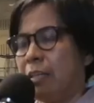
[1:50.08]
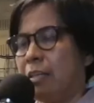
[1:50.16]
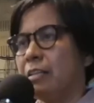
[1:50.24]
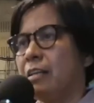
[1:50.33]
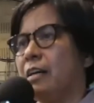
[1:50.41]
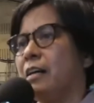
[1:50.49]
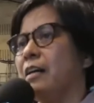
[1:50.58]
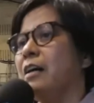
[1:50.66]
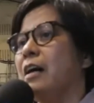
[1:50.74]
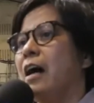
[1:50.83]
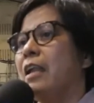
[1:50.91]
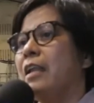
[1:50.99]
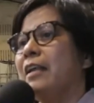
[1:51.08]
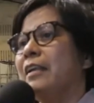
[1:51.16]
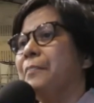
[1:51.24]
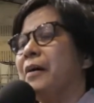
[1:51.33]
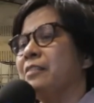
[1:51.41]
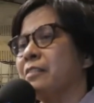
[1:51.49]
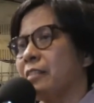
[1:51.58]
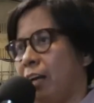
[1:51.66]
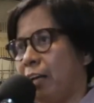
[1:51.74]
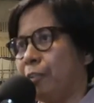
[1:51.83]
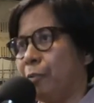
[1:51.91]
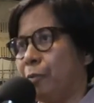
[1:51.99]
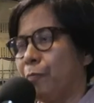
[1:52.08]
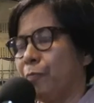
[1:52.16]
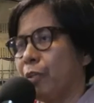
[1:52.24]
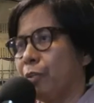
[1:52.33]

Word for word: din na lalabas tayo